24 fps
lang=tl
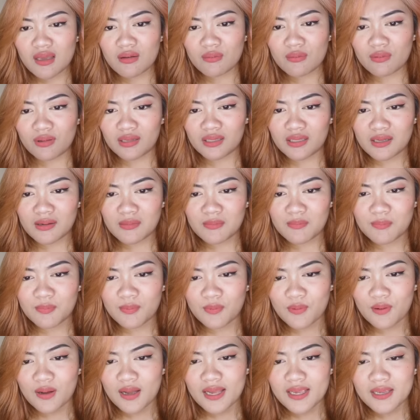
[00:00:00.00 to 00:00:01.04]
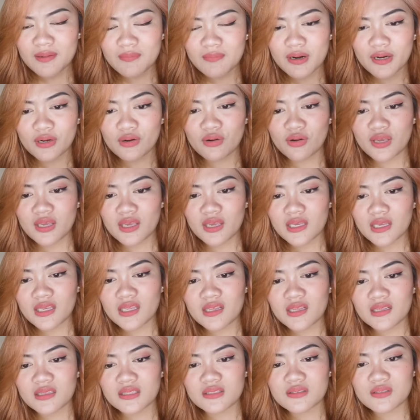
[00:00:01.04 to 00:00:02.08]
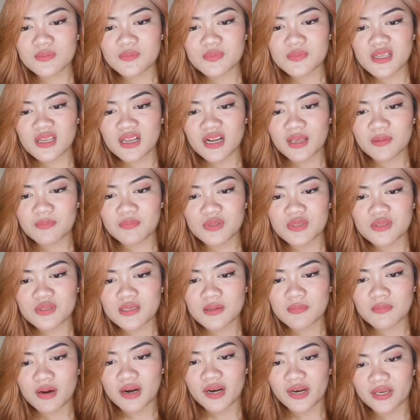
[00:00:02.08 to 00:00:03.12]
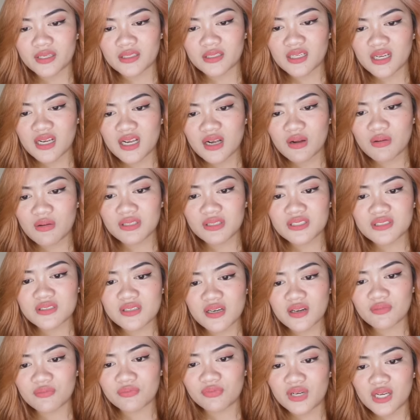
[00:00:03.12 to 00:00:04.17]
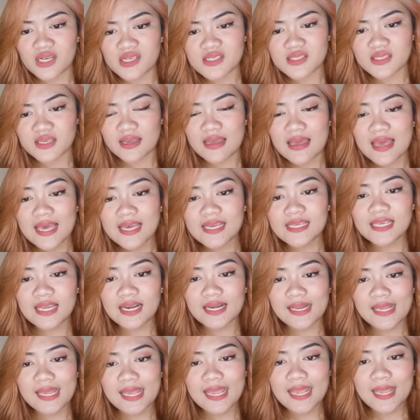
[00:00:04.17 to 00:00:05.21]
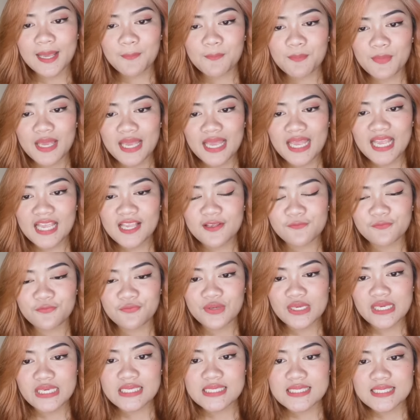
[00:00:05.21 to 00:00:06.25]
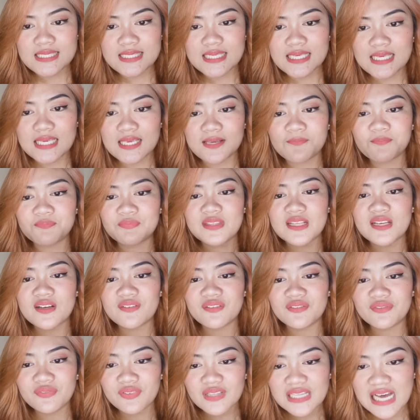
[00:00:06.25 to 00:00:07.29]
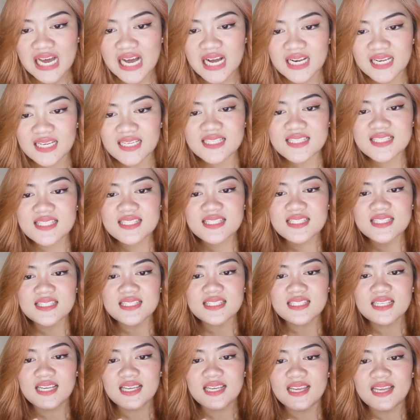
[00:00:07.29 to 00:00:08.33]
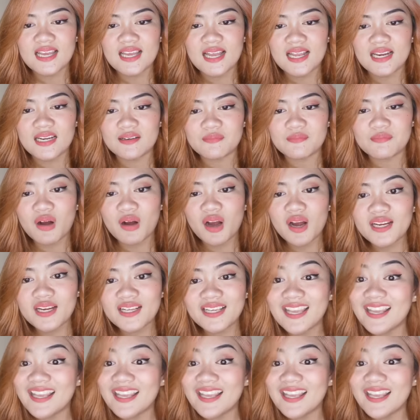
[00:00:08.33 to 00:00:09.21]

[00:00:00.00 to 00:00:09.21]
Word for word: Welcome po. Hi, Mark. Hoy, subscribe nyo si Mark. Nagagawa din siya ng vlogs eh. Yan, M-A-V-C Vlogs. Yan, Mark